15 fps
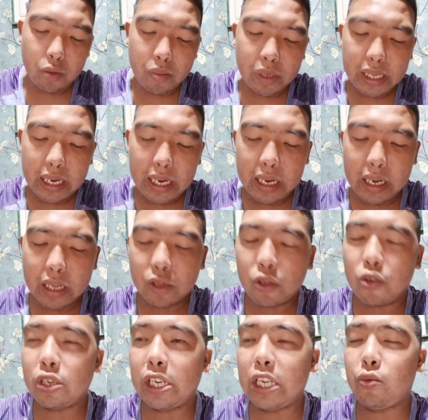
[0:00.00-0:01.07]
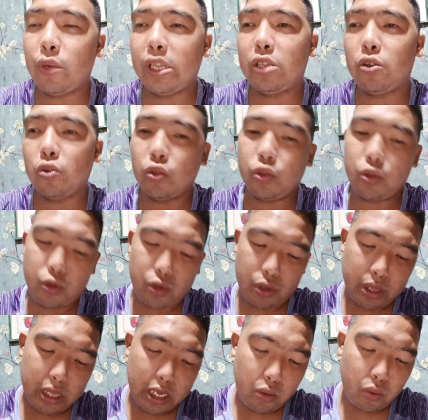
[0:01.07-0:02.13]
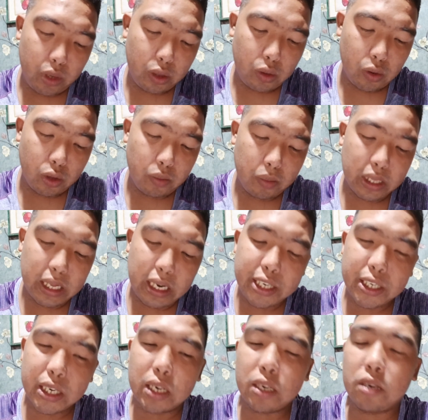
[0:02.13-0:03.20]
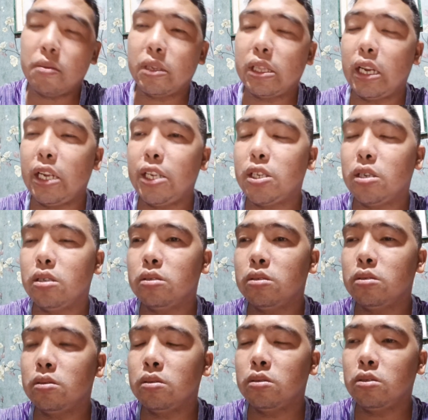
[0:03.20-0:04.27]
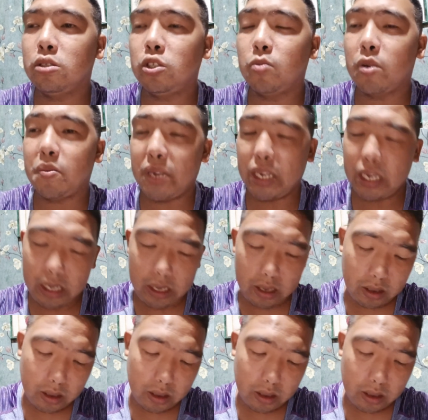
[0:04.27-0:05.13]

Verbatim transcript: ito madali antong liquid cold liquid cold madali siyang ano madali siyang lumamig